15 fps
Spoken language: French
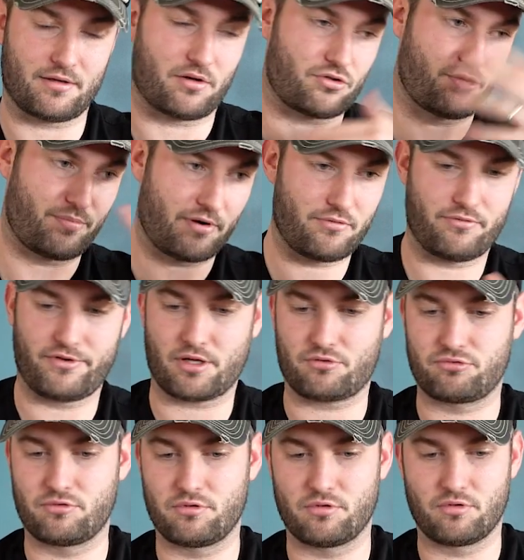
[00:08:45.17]
Alors, je ne vais pas vous faire
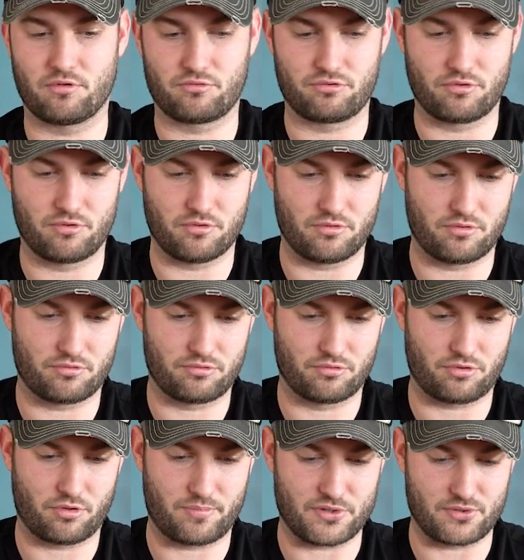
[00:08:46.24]
tout le, tout le, tout le
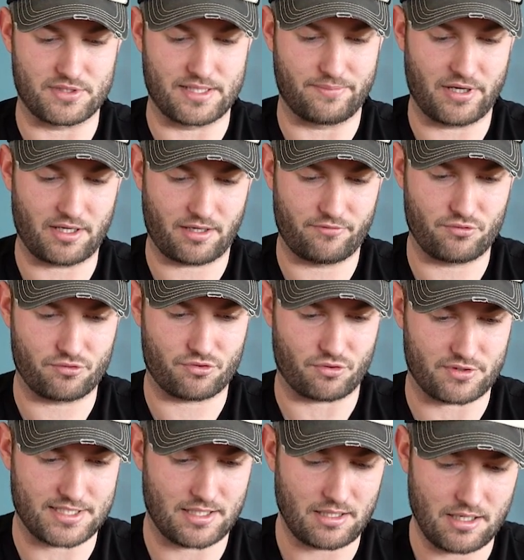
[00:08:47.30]
truc parce que c'est pas une review
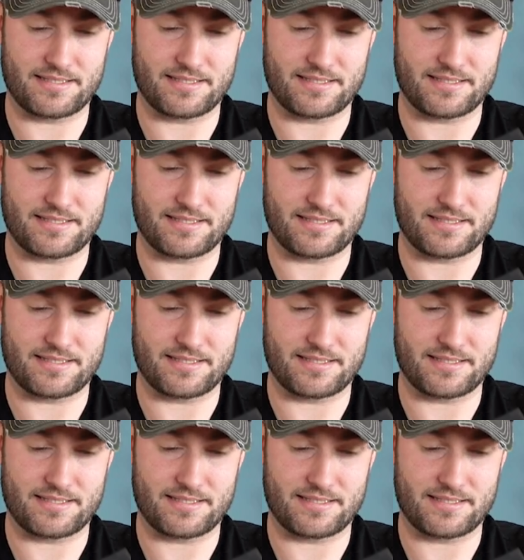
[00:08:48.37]
sur ça.